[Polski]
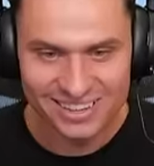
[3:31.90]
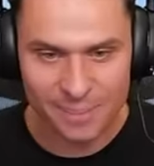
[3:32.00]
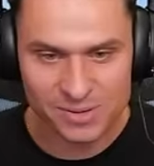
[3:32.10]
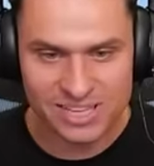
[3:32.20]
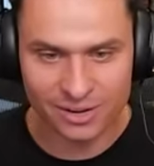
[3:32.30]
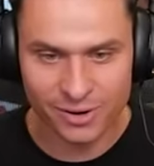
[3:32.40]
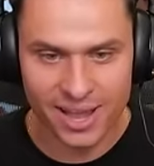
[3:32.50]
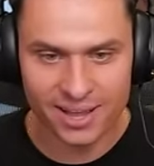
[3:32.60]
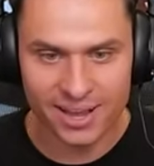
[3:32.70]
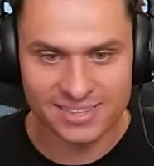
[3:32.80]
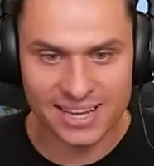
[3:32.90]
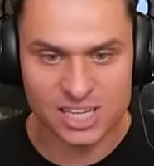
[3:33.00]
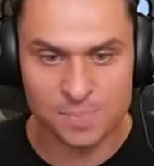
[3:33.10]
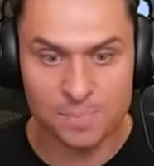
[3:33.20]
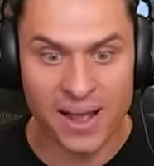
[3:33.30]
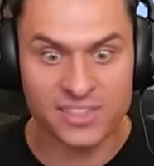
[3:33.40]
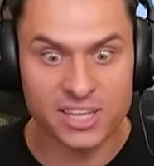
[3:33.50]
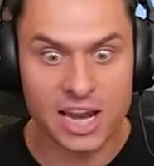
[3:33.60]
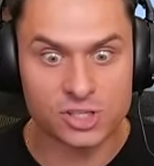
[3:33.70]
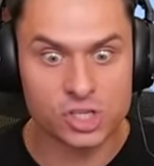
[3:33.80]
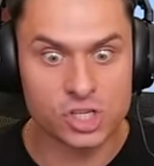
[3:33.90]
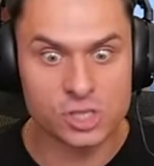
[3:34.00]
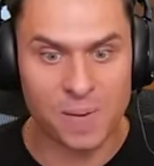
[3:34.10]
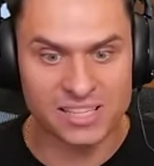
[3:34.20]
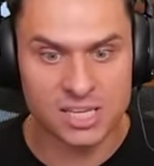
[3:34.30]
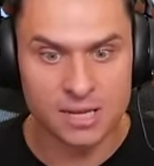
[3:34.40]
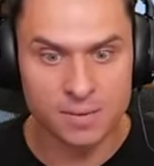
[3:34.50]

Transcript: I ona podskakuje. O. Nie da się, pamiętaj, nie naciśnij spacji,